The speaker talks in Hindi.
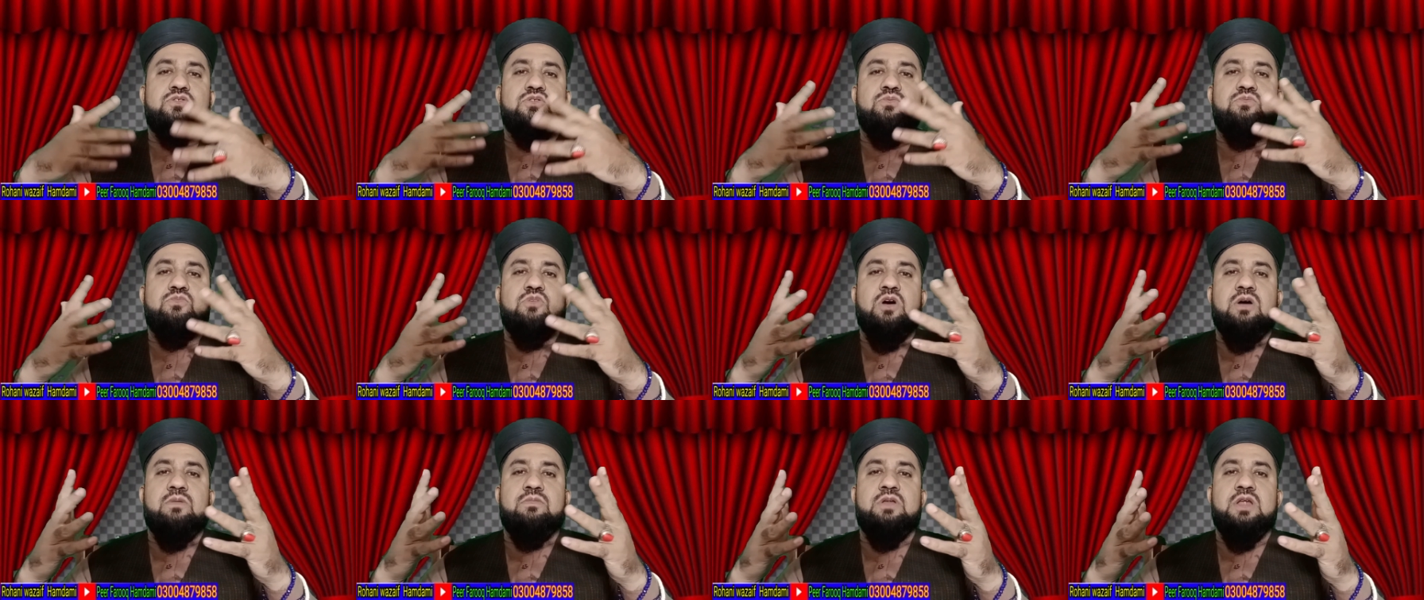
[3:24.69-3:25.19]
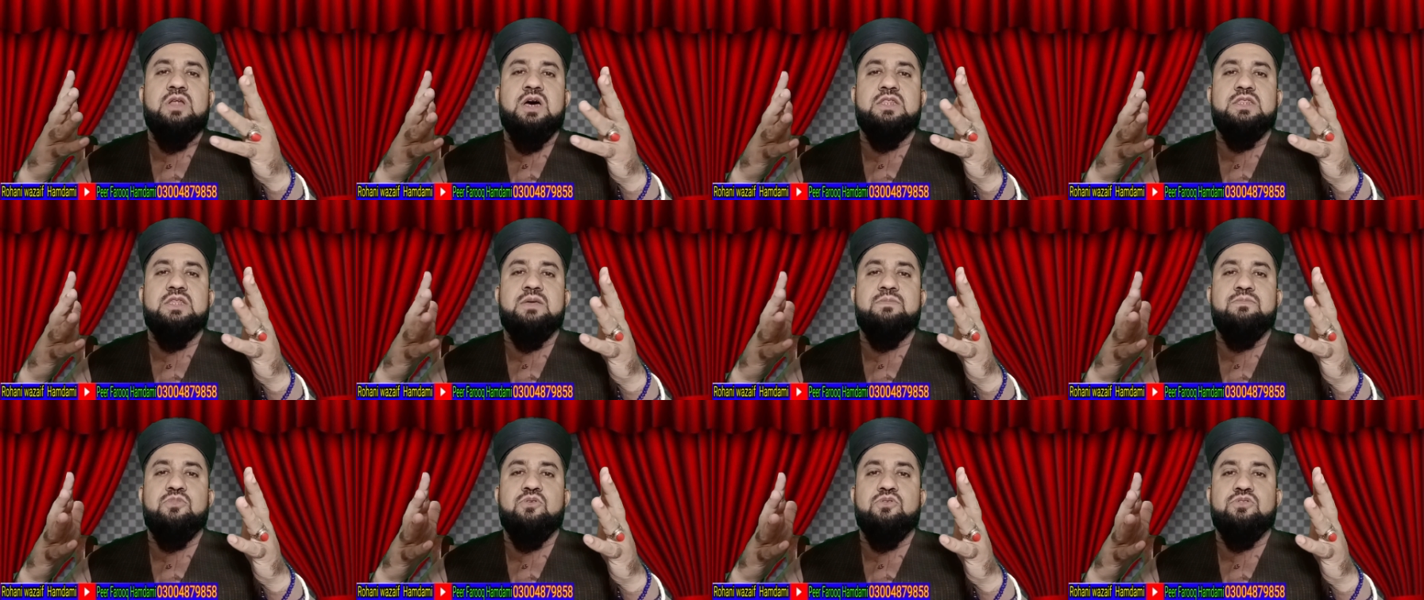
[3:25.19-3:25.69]
जो मामला
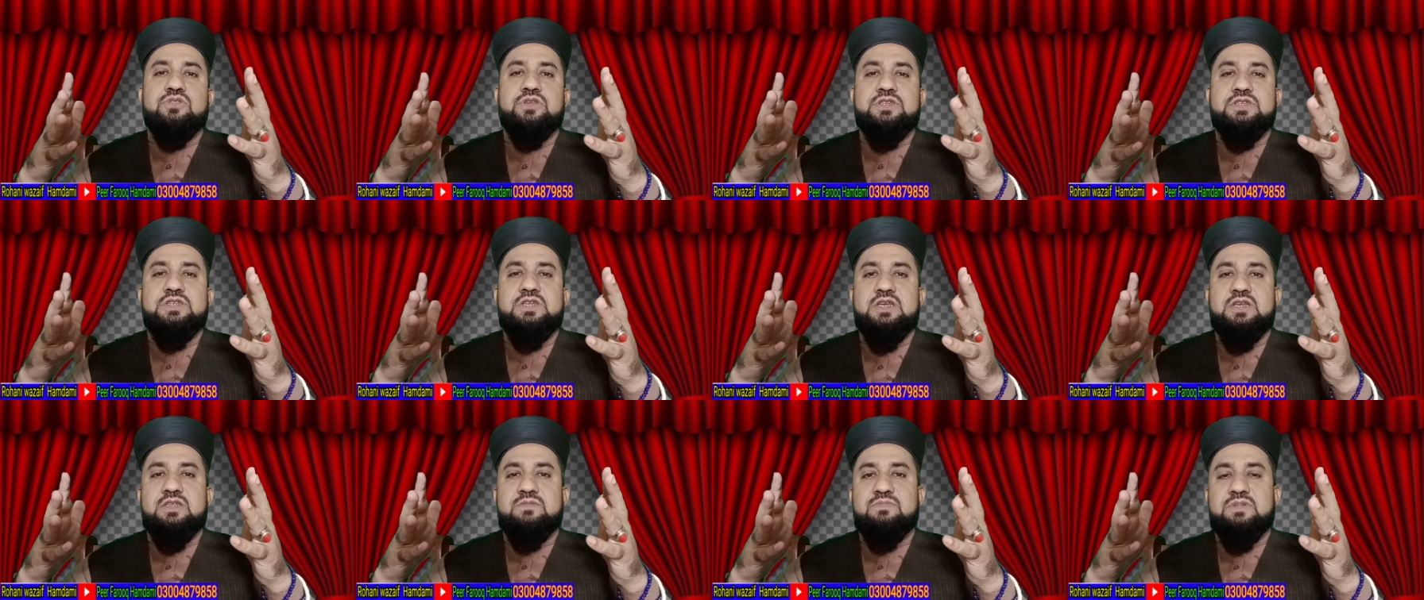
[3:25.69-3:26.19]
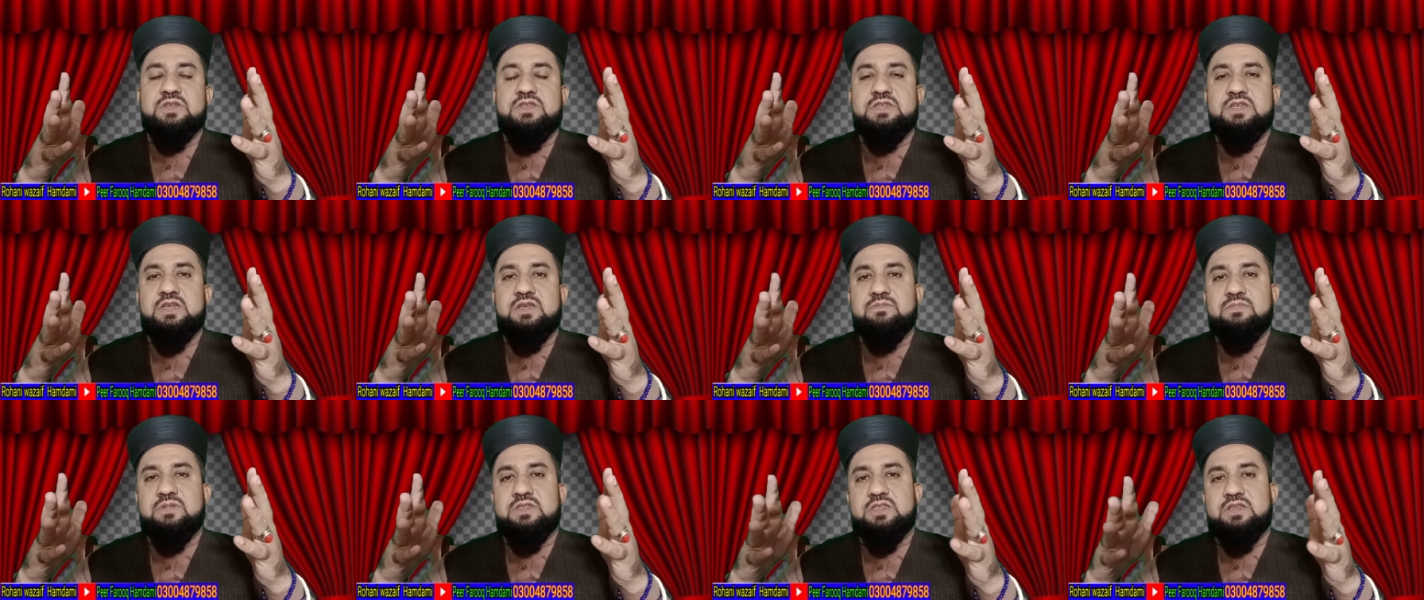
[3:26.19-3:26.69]
है बहुत अच्छे
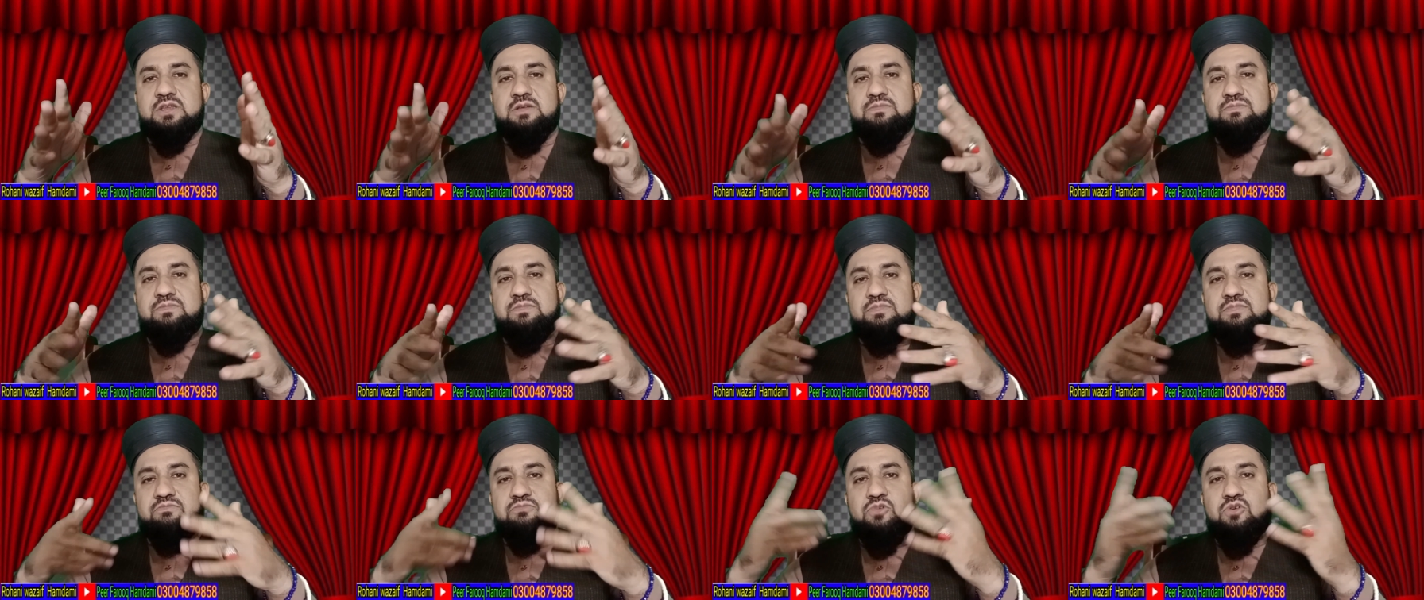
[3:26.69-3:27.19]
बच्चे मतलब